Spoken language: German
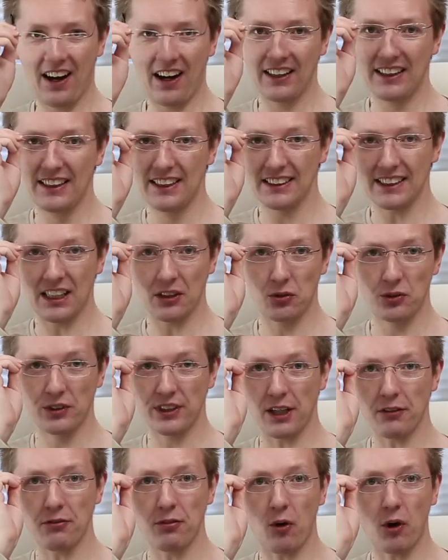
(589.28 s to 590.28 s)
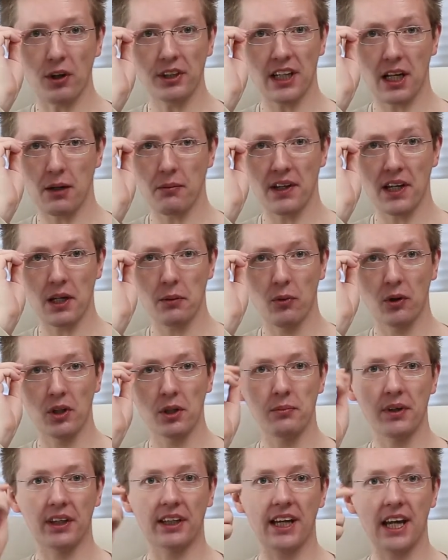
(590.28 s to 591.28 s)
Hier ist natürlich der Vorteil bei der
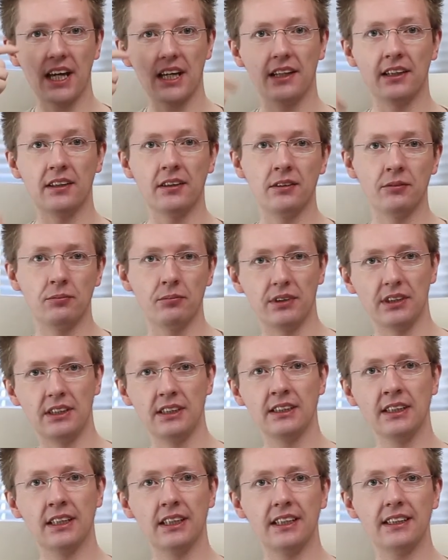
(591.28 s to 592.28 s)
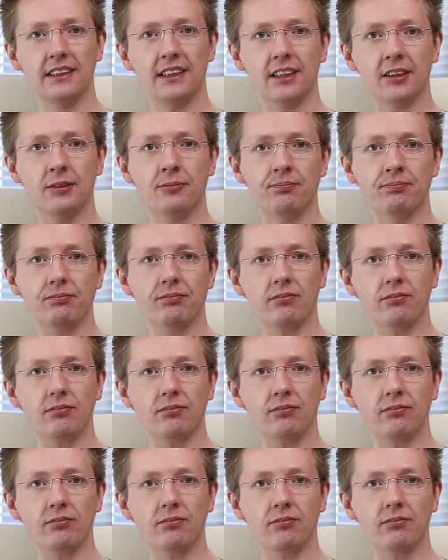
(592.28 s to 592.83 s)
Brille McKay in diesen Gläsern,